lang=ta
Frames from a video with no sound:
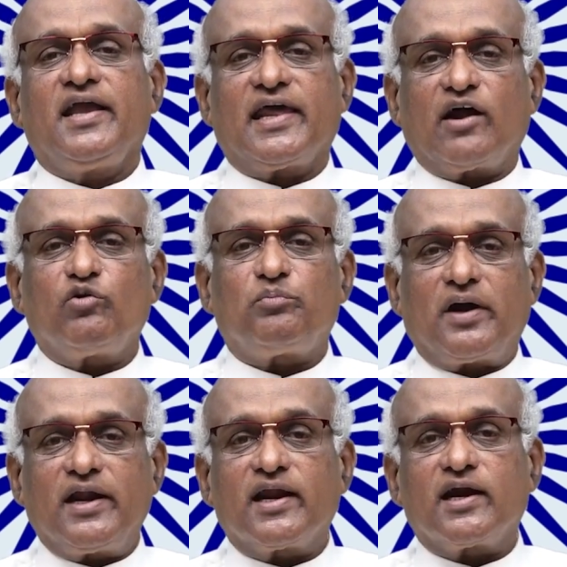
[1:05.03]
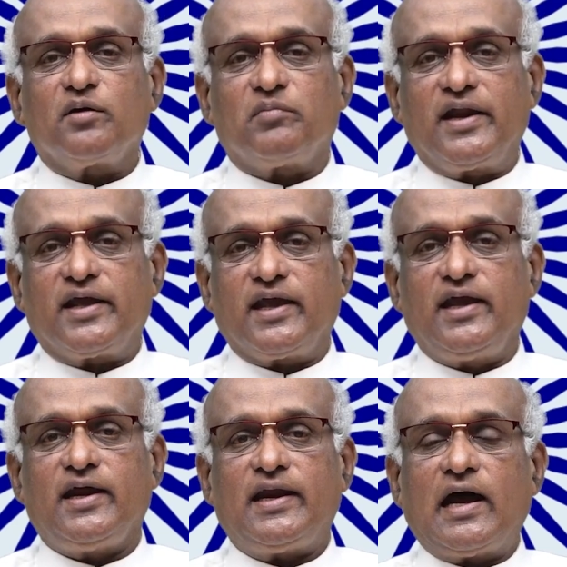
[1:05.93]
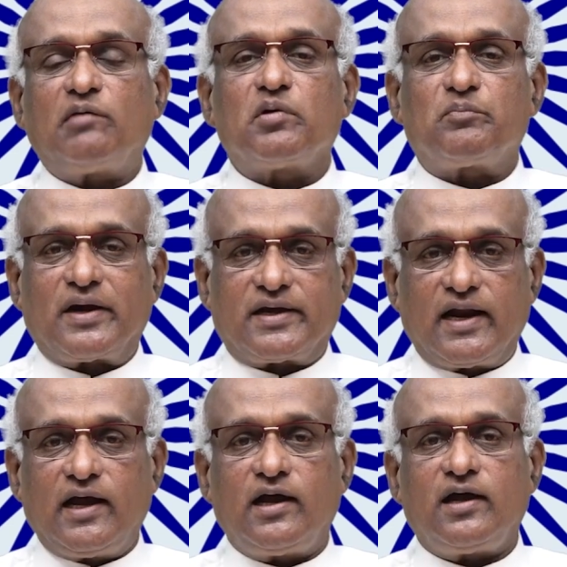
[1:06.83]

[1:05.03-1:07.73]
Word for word: இரவு பன்னிரண்டு மணிக்கு நாம் பெற்ற